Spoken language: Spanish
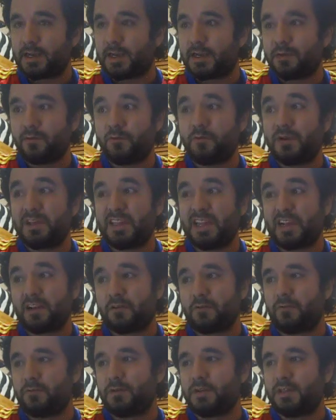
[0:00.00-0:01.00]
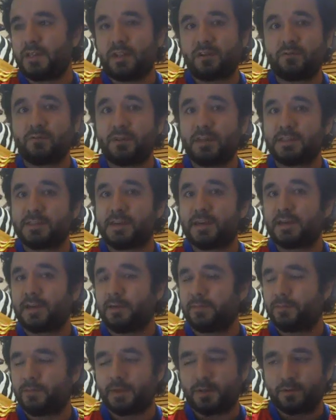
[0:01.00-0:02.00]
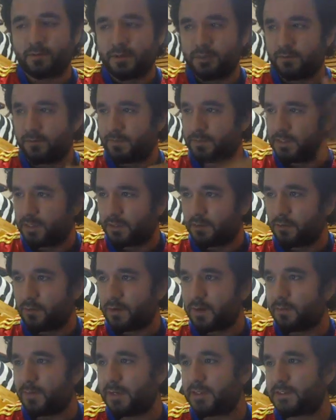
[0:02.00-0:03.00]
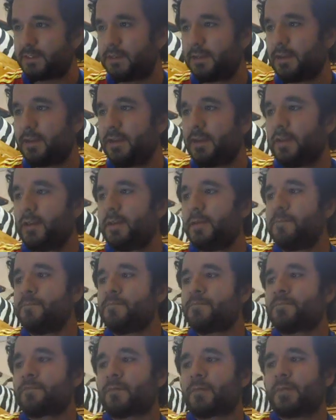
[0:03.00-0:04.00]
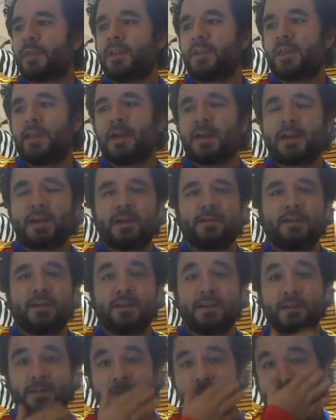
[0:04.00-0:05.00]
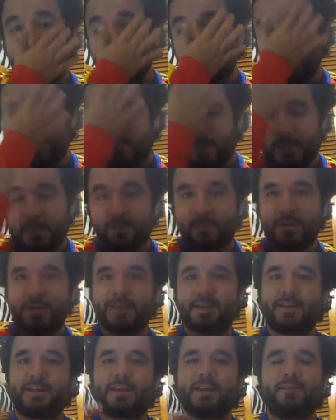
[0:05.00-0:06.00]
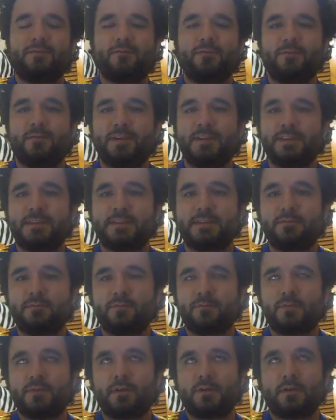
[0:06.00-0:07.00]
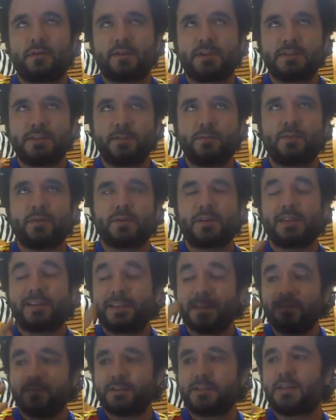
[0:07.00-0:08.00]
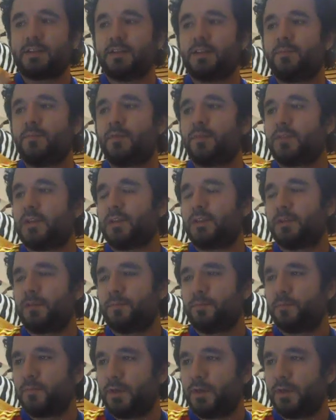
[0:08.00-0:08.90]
Caribú en algo, en alguna saga, pero bueno, ya no va más. Y acá viene la primera parte que no es, aunque es importante, no es tan importante.